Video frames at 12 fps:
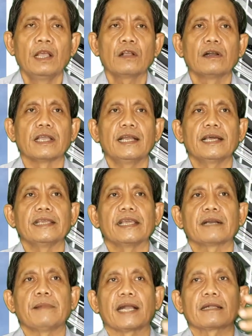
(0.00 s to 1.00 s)
có nghĩa là gì
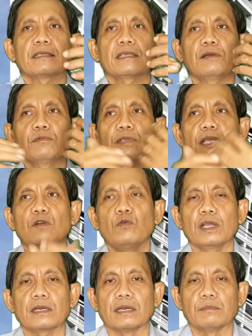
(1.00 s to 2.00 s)
các bạn trong những
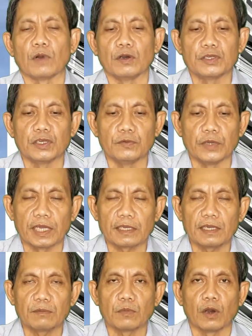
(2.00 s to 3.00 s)
quyết định mọi sự việc
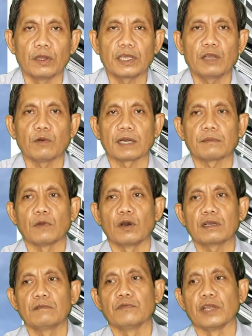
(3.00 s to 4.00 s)
trong mỗi kế hoạch mỗi
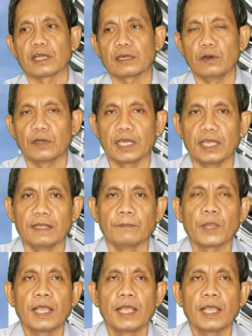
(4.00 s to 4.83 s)
công việc đôi khi